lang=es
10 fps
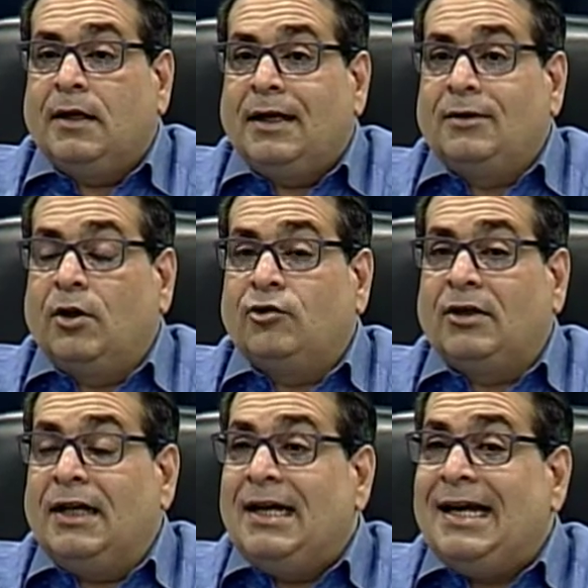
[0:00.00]

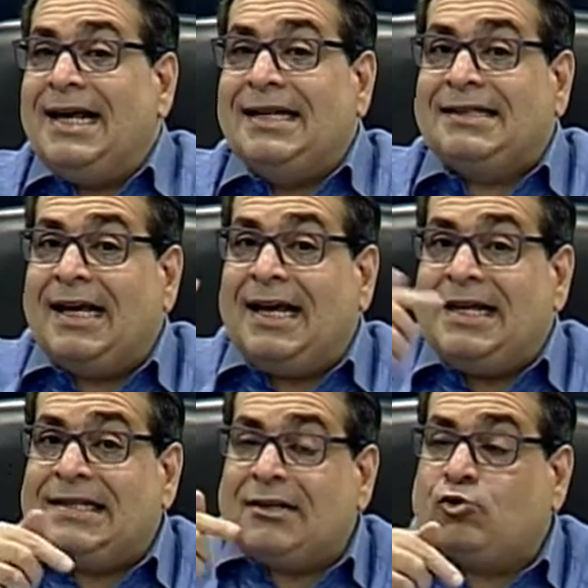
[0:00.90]
Entonces, ese,
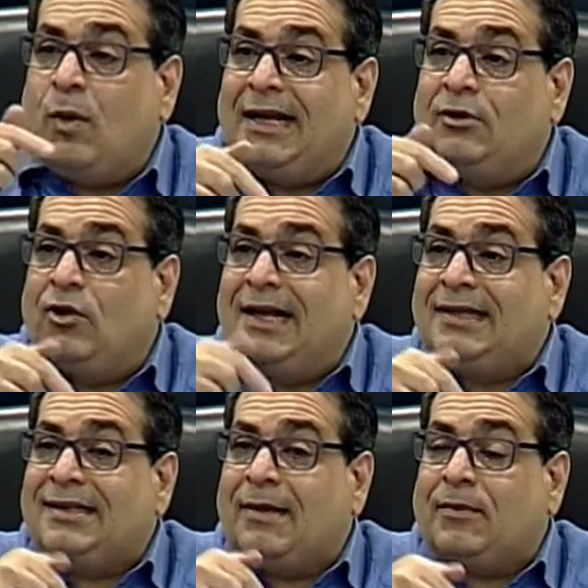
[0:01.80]
ese sueldo de
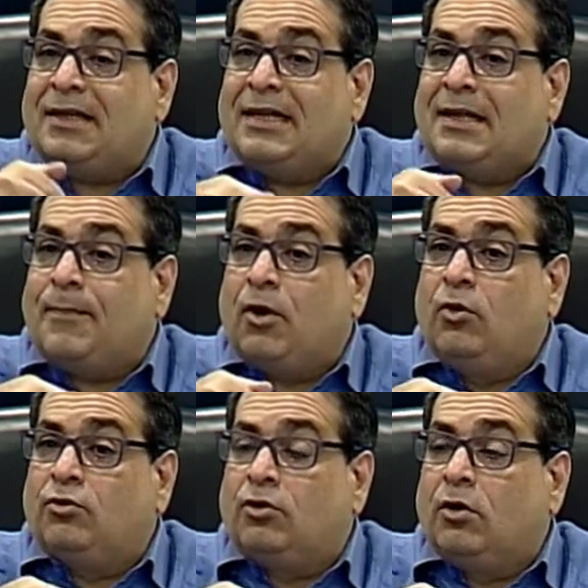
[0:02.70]
ese, de ese
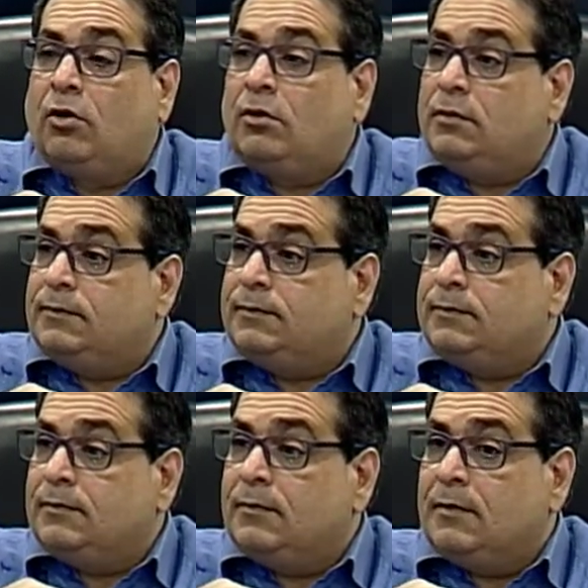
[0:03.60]
productor
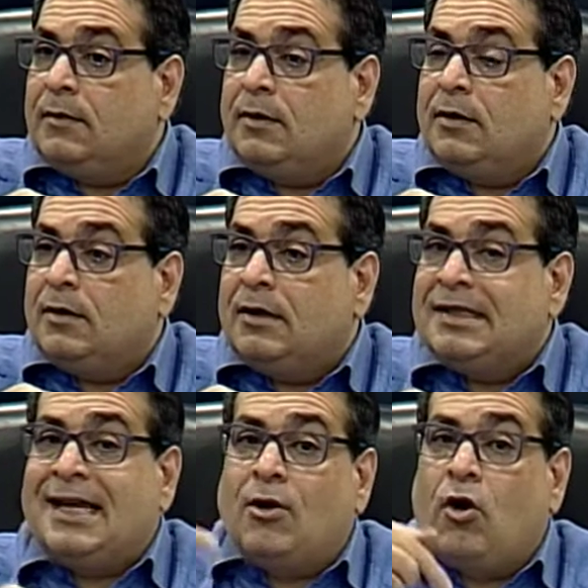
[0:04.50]

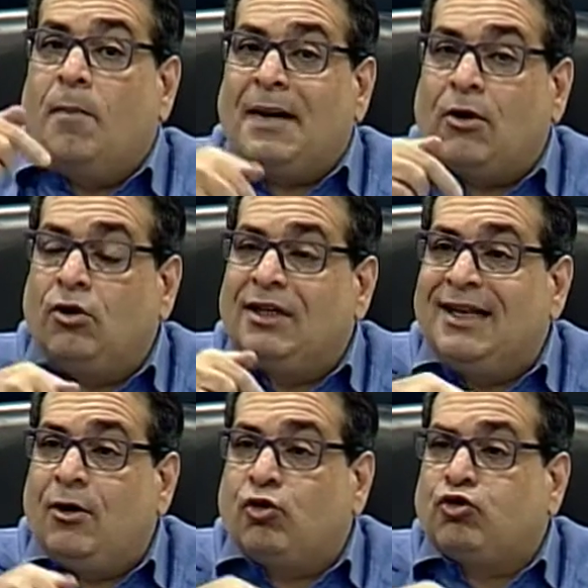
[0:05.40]
se compra con
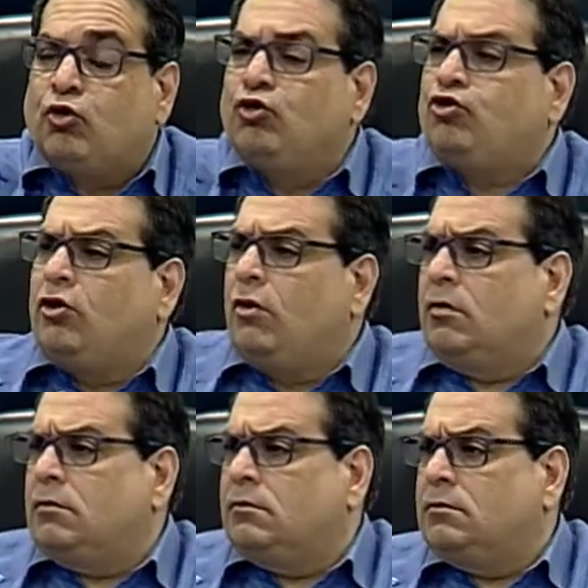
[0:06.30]
dinero sucio.
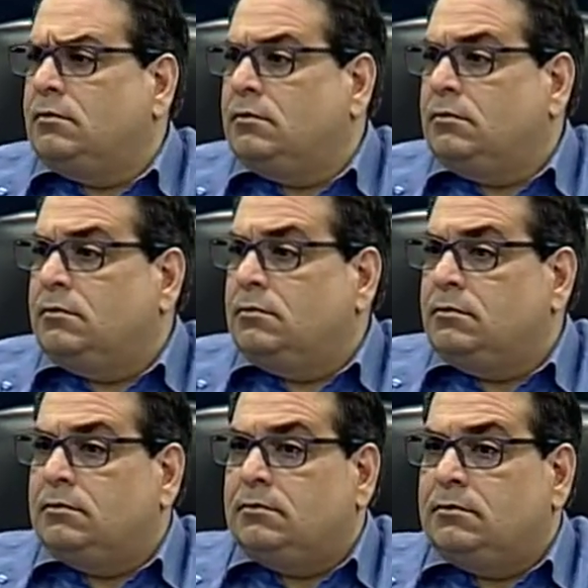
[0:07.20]

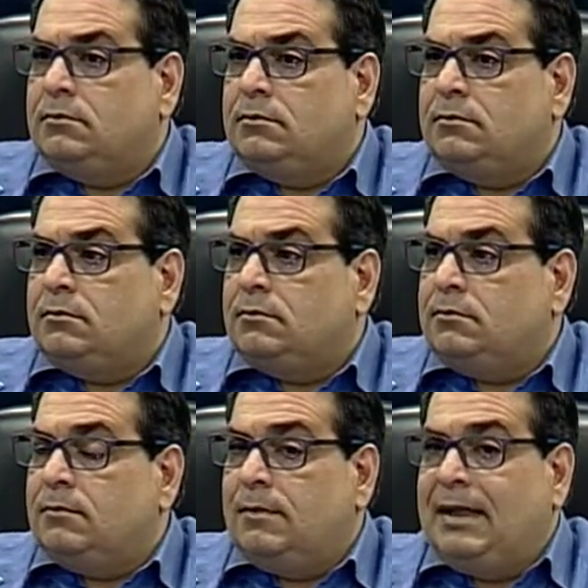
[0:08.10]
Ay,
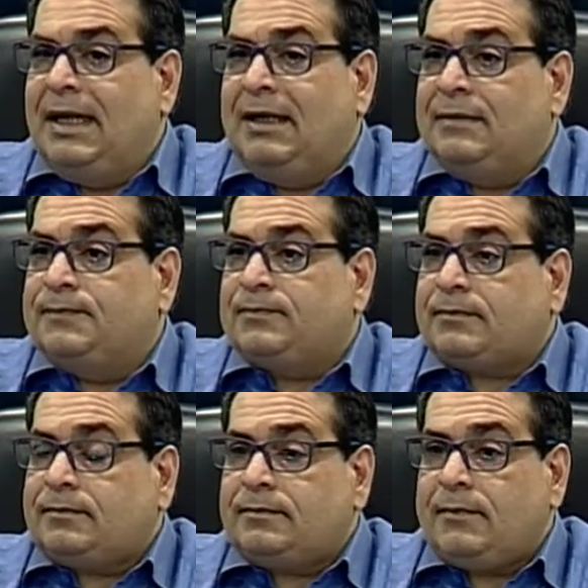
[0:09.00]
¿Verdad?
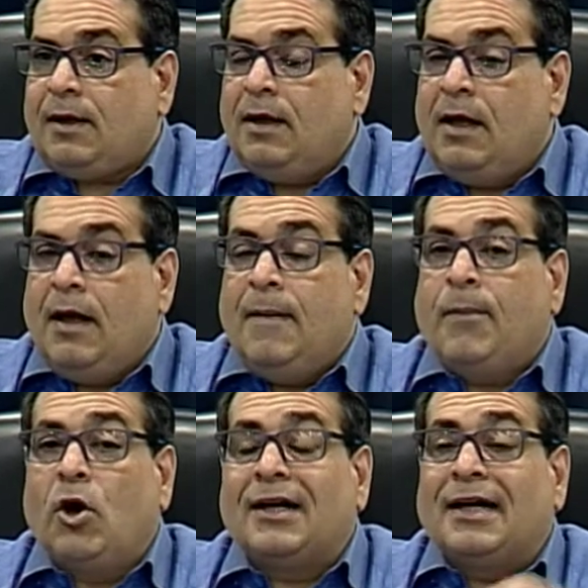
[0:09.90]

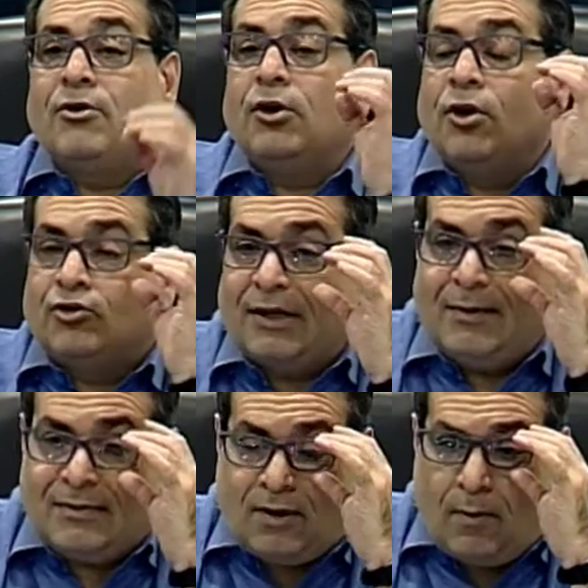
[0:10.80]
Porque yo no
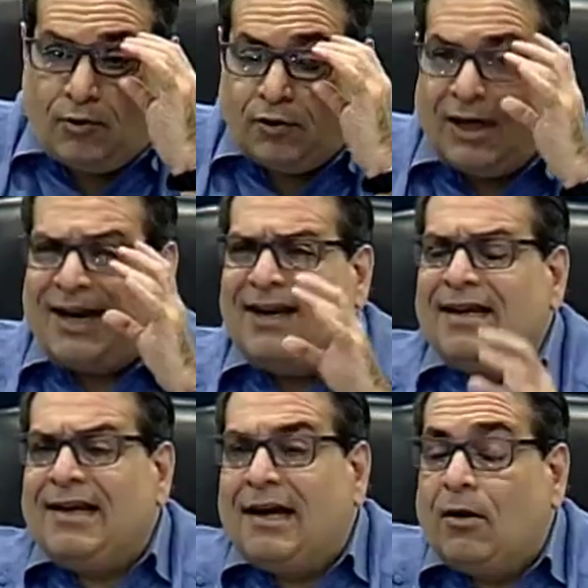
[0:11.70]
sé cómo son las
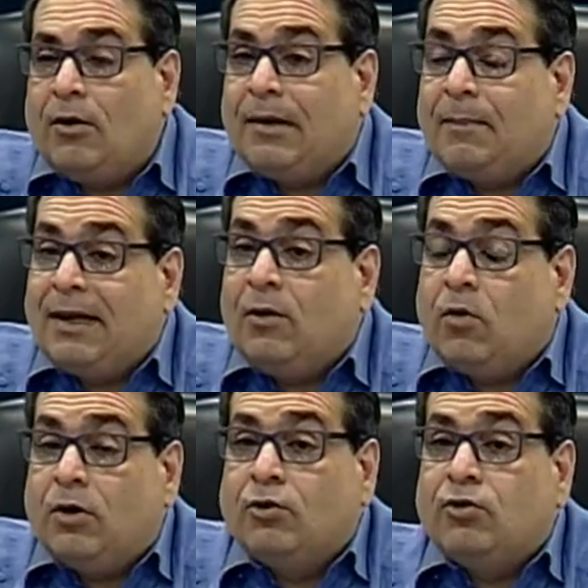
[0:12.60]
leyes ahora, pero
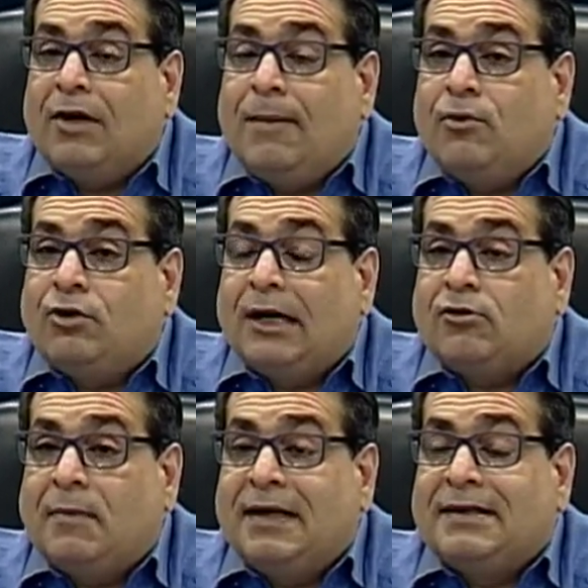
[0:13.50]
cuando yo era
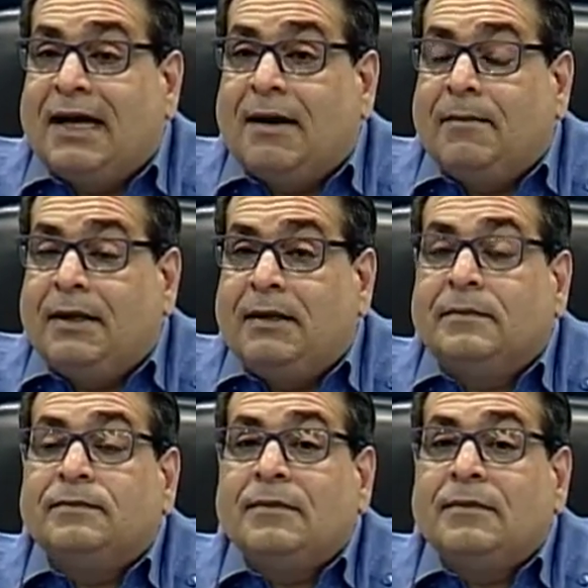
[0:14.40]
muchacho me decían a mí,